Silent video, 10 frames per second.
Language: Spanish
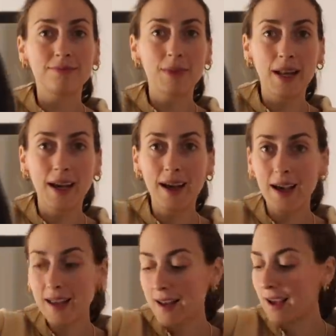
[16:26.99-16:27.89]

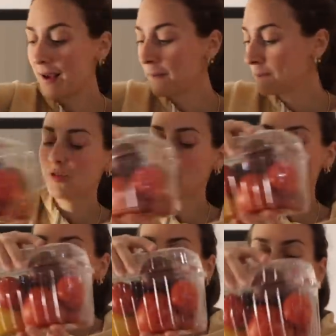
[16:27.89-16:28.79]
berenjena,
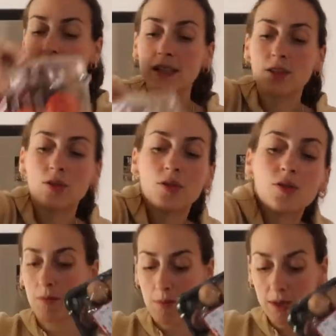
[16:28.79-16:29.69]
tomates de
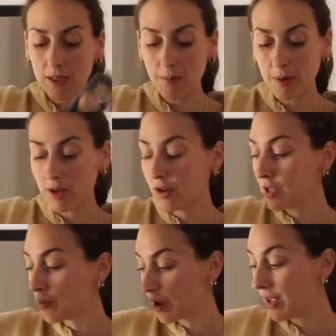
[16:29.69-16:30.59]
estos, más
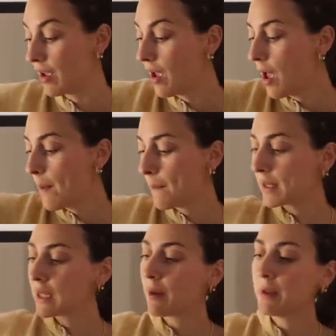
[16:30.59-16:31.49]
champiñones porque
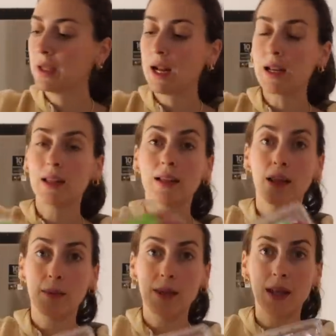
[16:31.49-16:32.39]
básicamente la receta
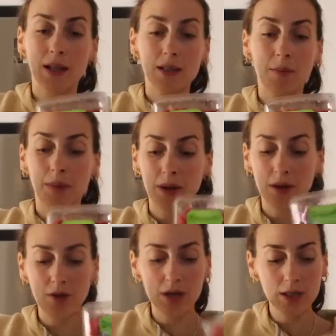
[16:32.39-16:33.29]
de mañana es
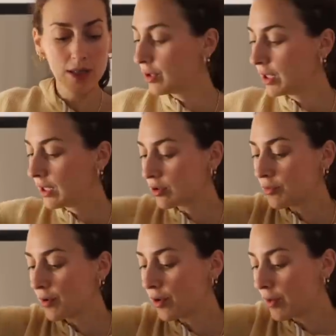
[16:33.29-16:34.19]
champiñones, frutitas
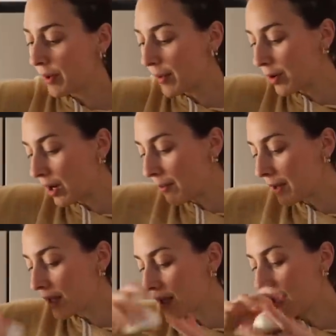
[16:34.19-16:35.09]
supongo que para por las
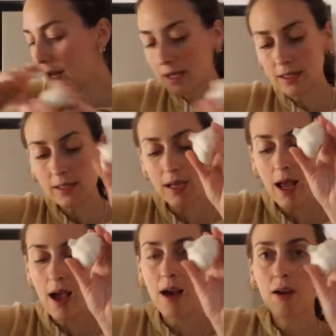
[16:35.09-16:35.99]
mañanas,
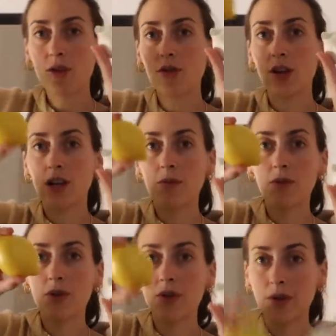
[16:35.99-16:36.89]
ajo,
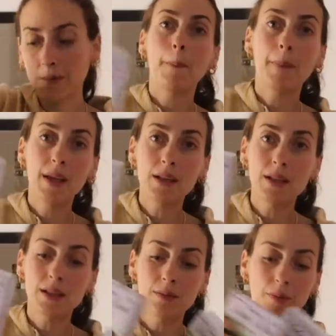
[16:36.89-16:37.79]
limón,
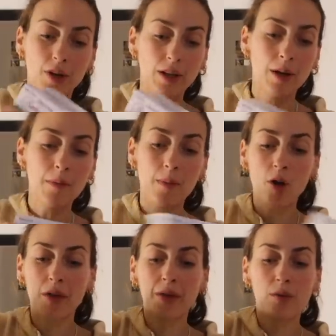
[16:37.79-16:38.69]
beets, porque también
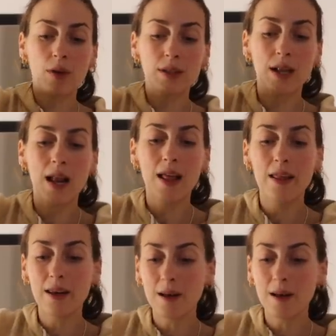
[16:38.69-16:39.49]
vamos a hacer una ensalada de